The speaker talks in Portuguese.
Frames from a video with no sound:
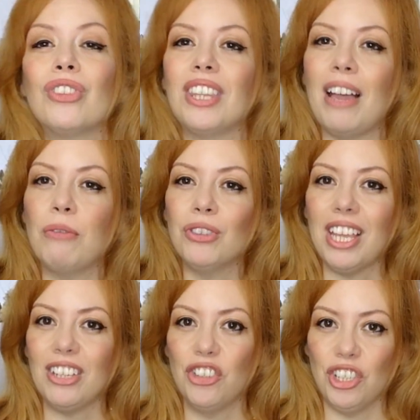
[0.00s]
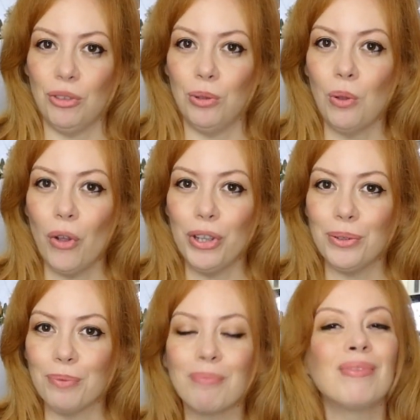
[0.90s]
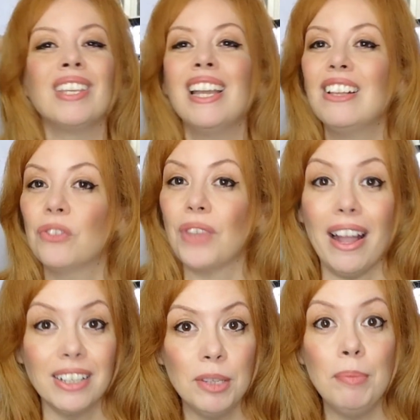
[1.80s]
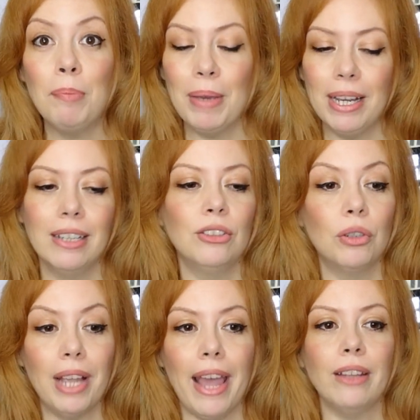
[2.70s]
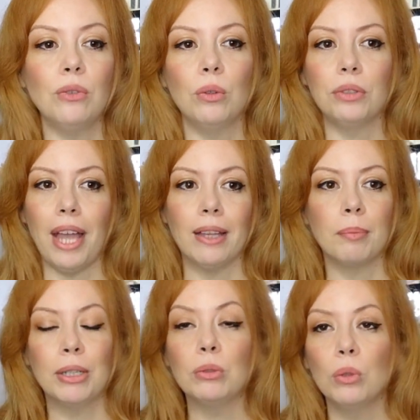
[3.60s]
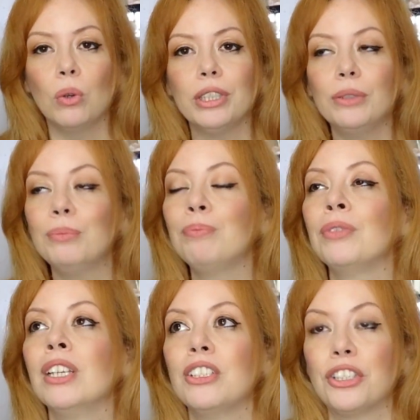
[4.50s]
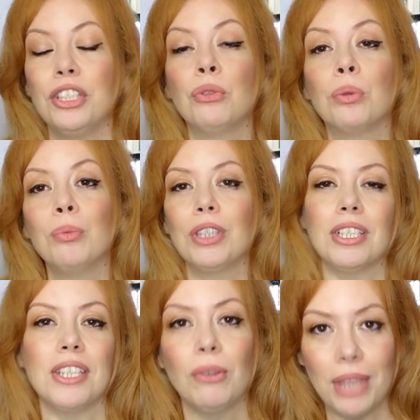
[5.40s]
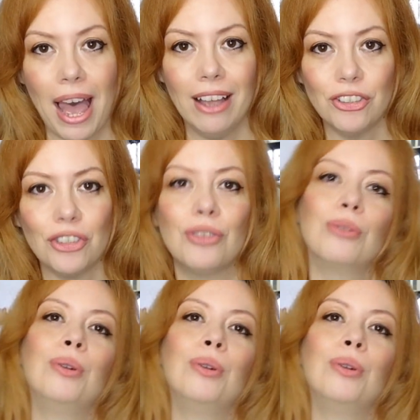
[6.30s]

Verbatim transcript: a vontadinha do loiro tá aqui me pegando, eu quero voltar para o loiro. Sinto muita saudade do